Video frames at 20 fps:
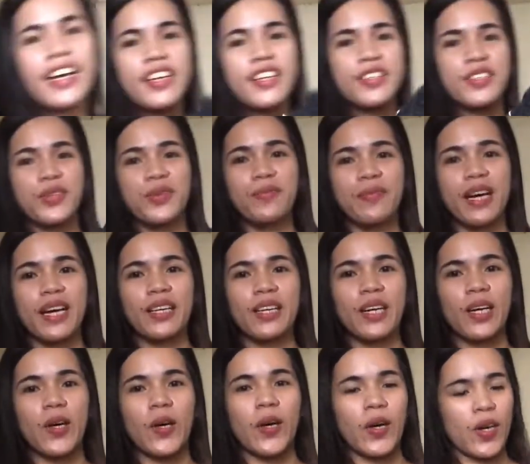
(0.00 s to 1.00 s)
Ayan yung bag
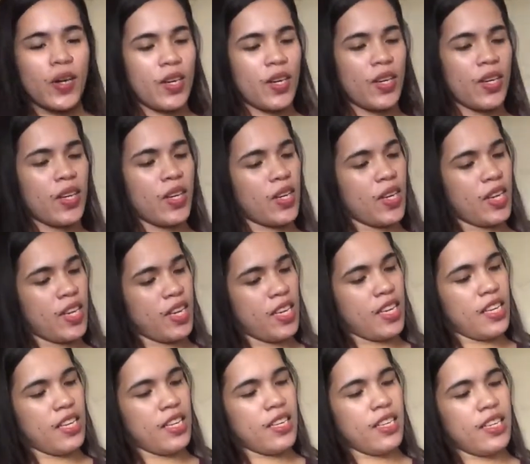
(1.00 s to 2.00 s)
ko.
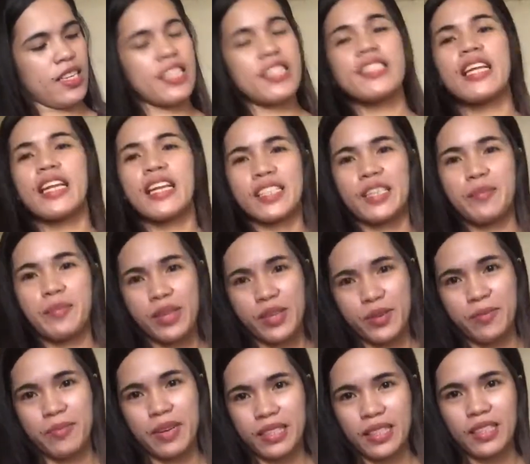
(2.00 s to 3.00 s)
Isa lang naman
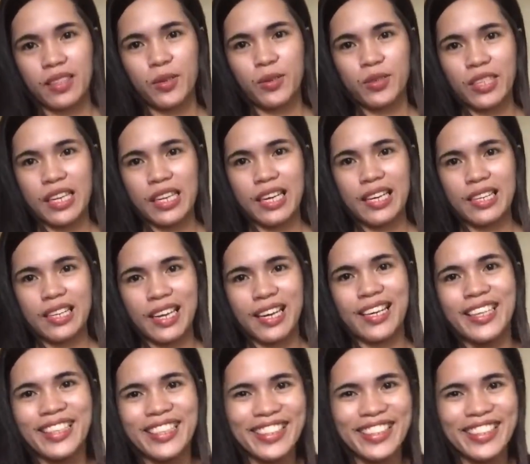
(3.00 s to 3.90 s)
yung bag ko talaga.